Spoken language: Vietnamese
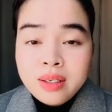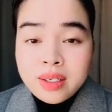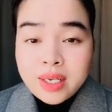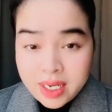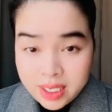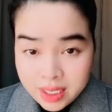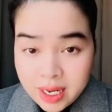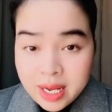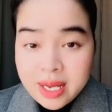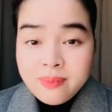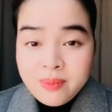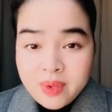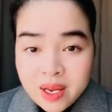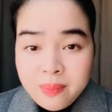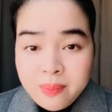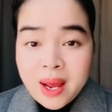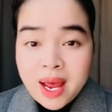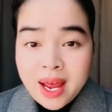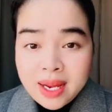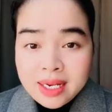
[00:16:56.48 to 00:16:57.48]
kỷ niệm
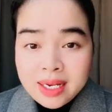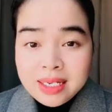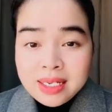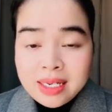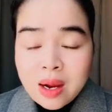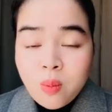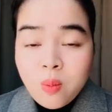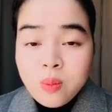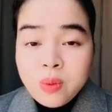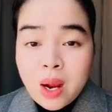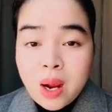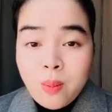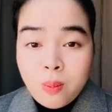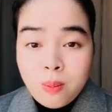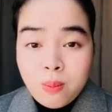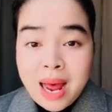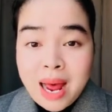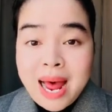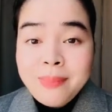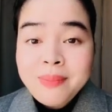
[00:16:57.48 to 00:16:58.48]
với mai trong
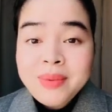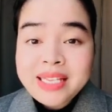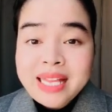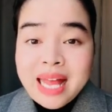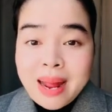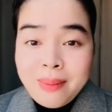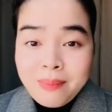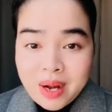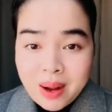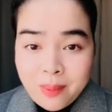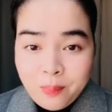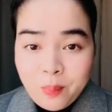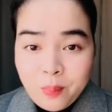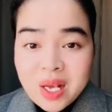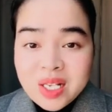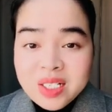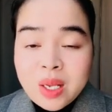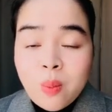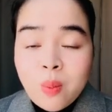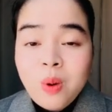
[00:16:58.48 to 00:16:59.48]
vòng 38 năm
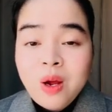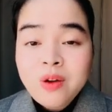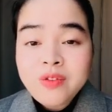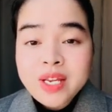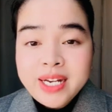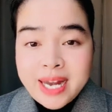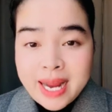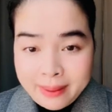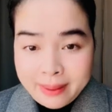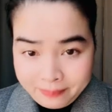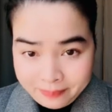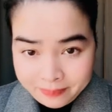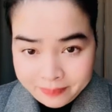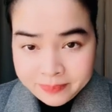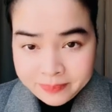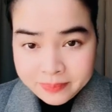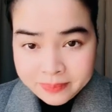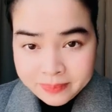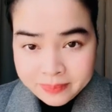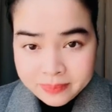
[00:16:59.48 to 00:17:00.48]
mai sống ở Việt Nam
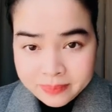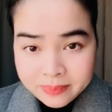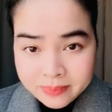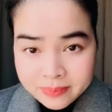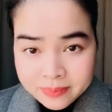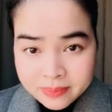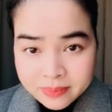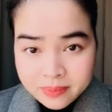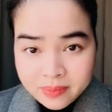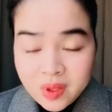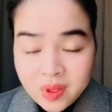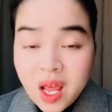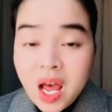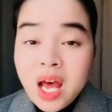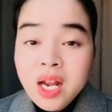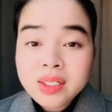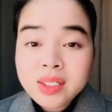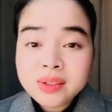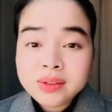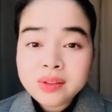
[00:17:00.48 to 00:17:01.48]

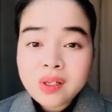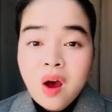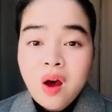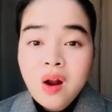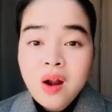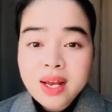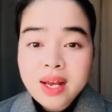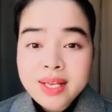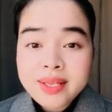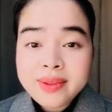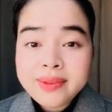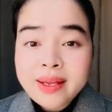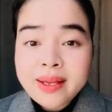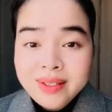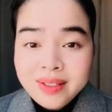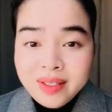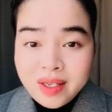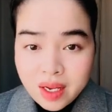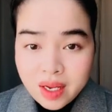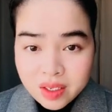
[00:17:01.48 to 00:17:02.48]
nên đó là cái
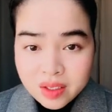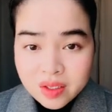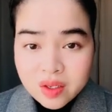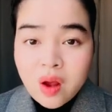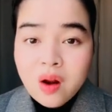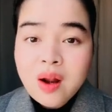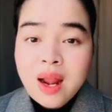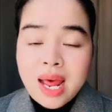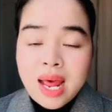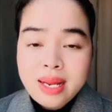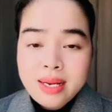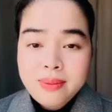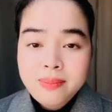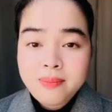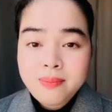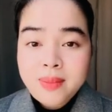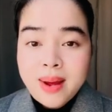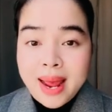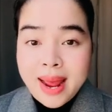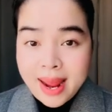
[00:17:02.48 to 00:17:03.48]
tình nghĩa sót lại
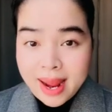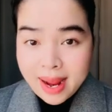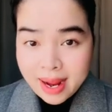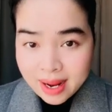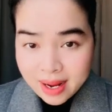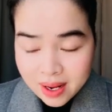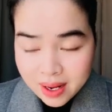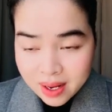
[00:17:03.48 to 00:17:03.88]
mà